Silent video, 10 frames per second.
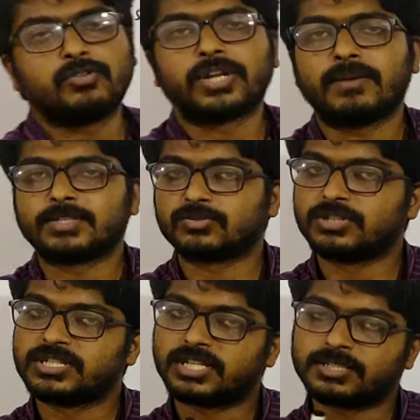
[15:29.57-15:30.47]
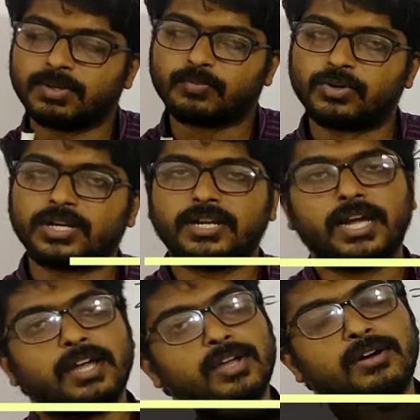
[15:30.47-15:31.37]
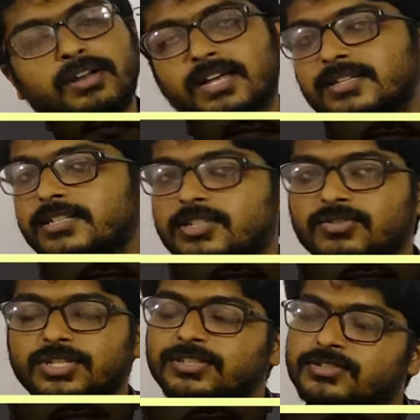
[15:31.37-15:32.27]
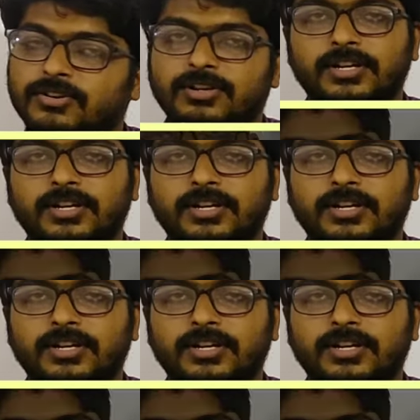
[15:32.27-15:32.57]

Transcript: इंटू टाइम डिस्टेंस में पुट करना है है और आसानी से क्वेश्चन सॉल्व